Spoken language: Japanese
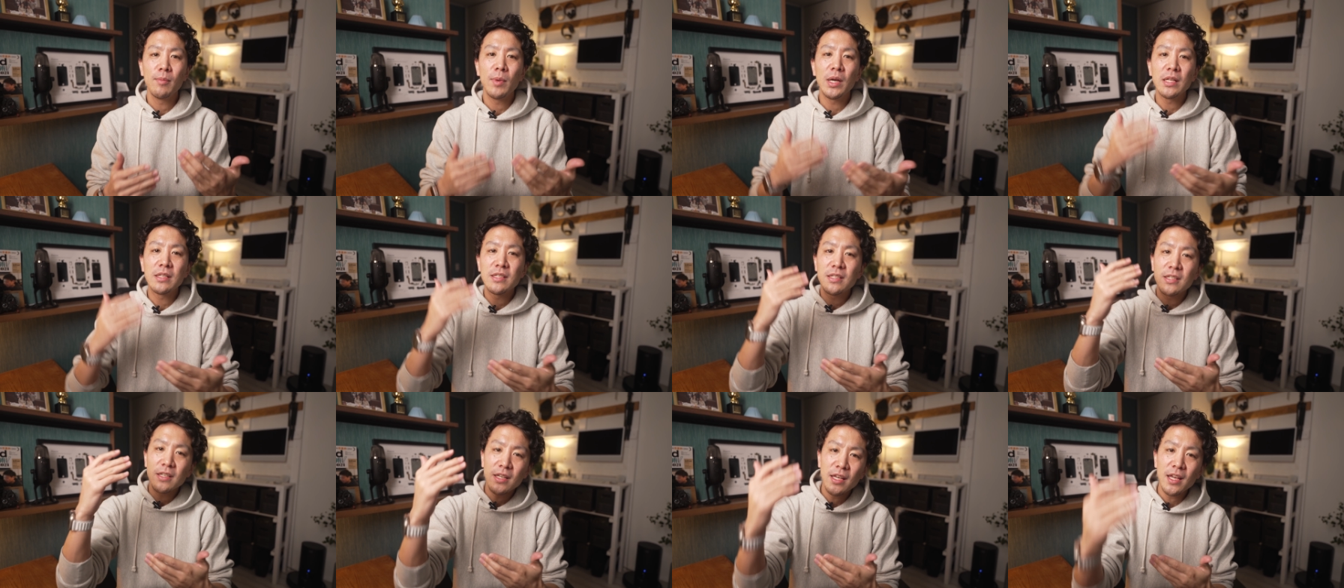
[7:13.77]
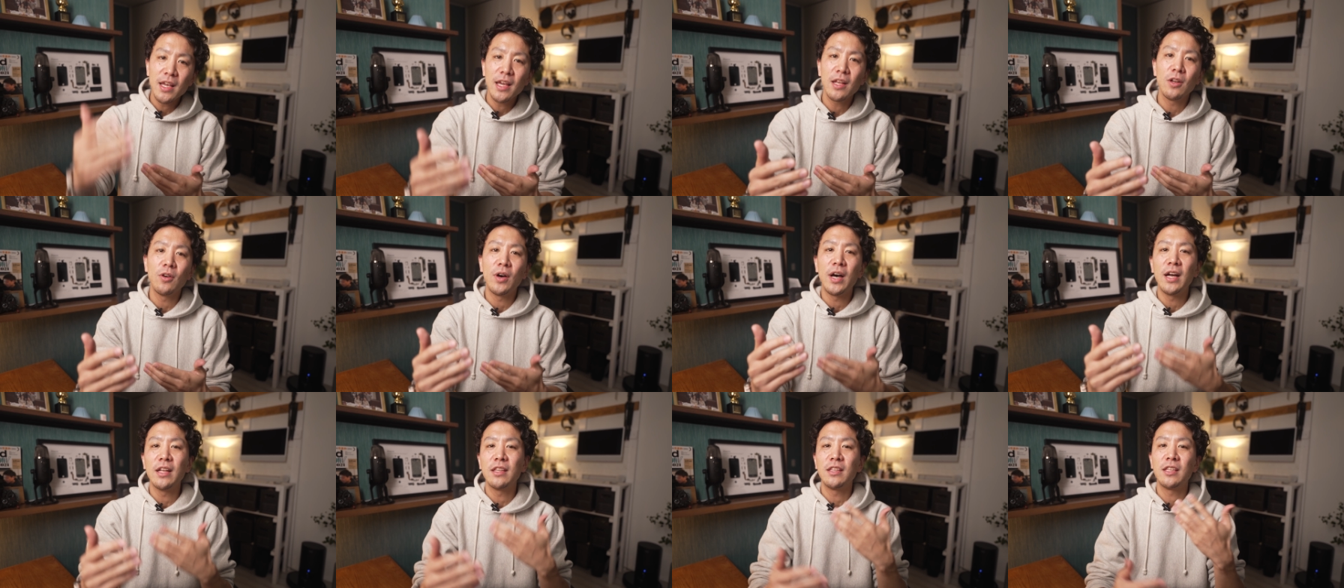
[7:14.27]
まあ、次へ
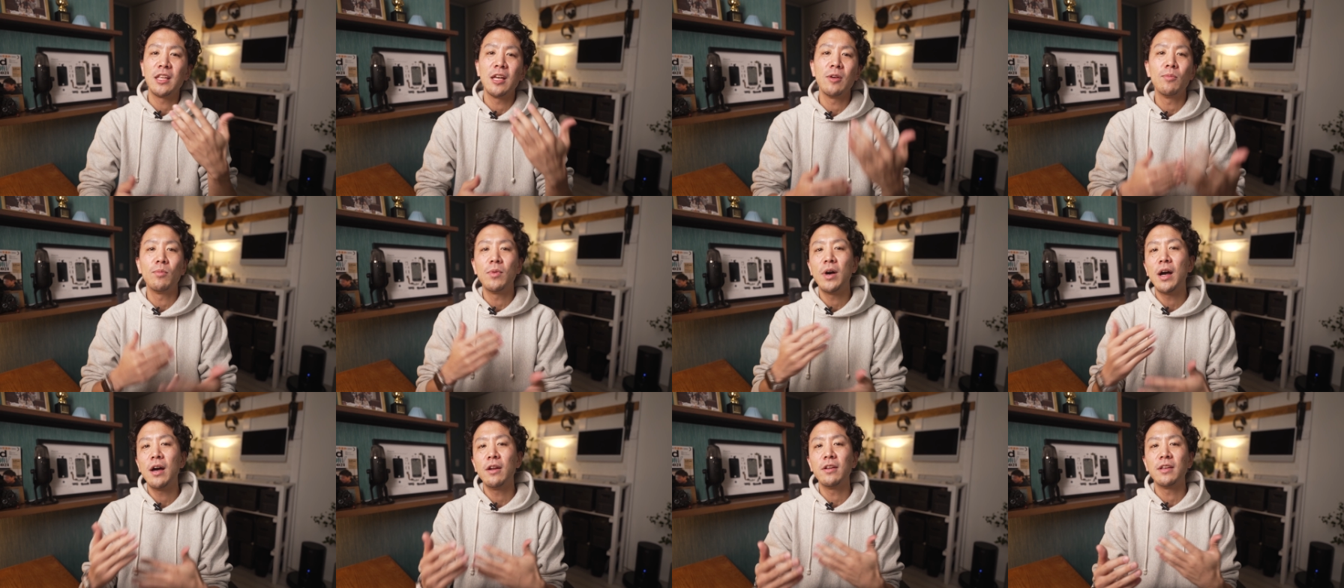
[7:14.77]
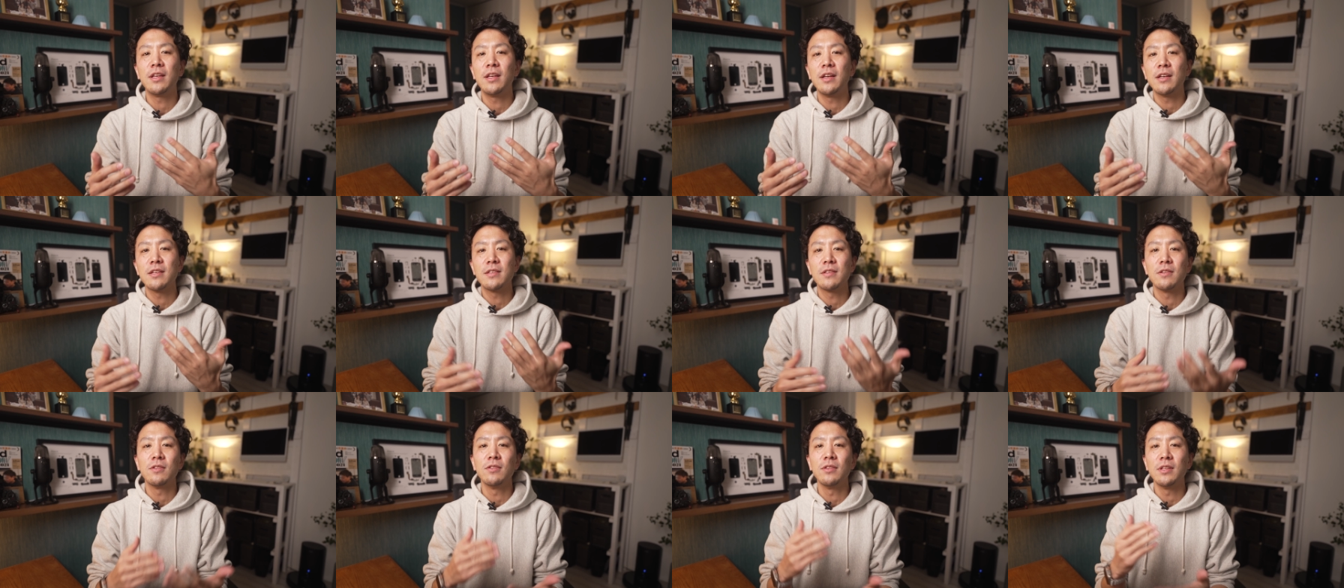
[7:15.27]
の発展もある気
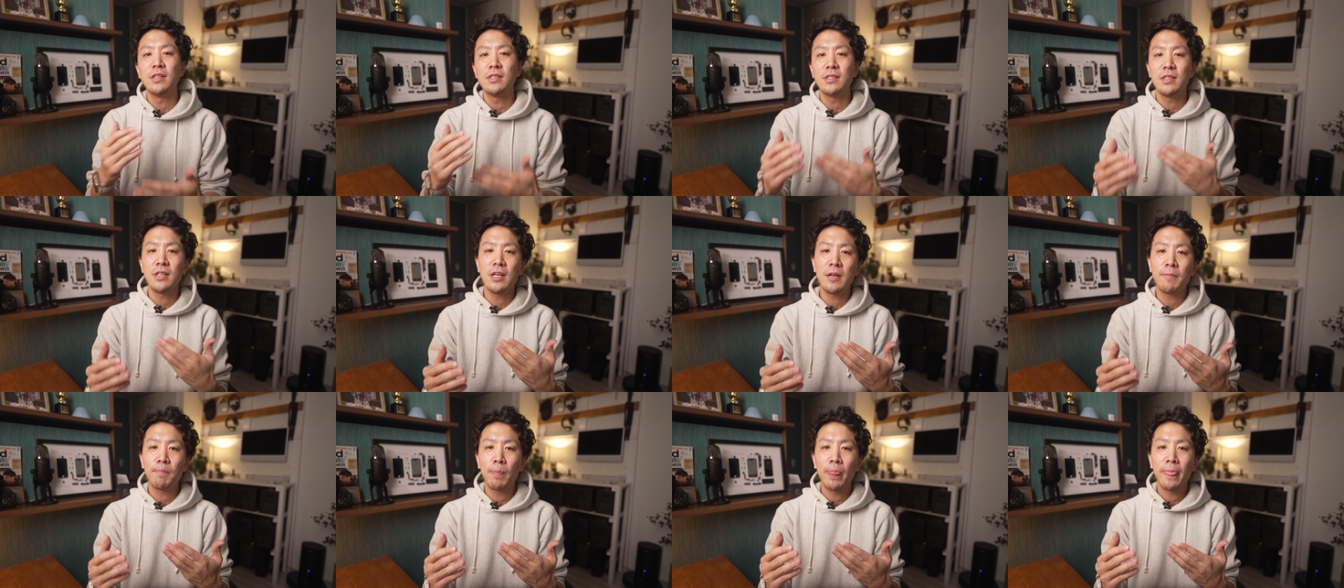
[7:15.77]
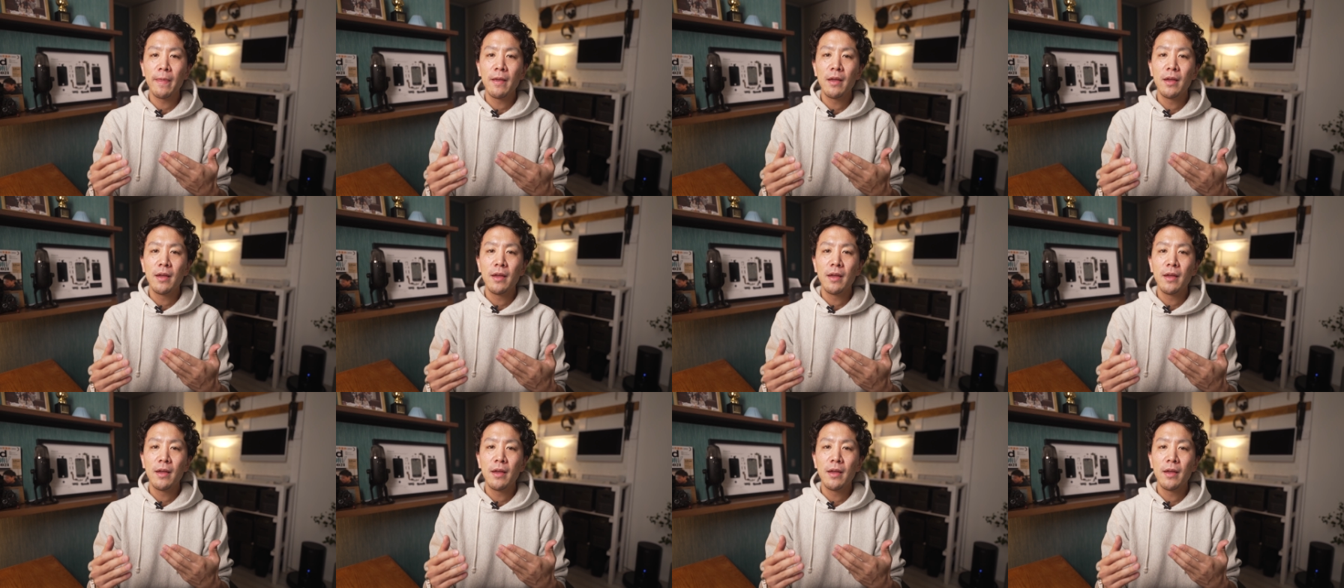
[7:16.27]
がするんですね。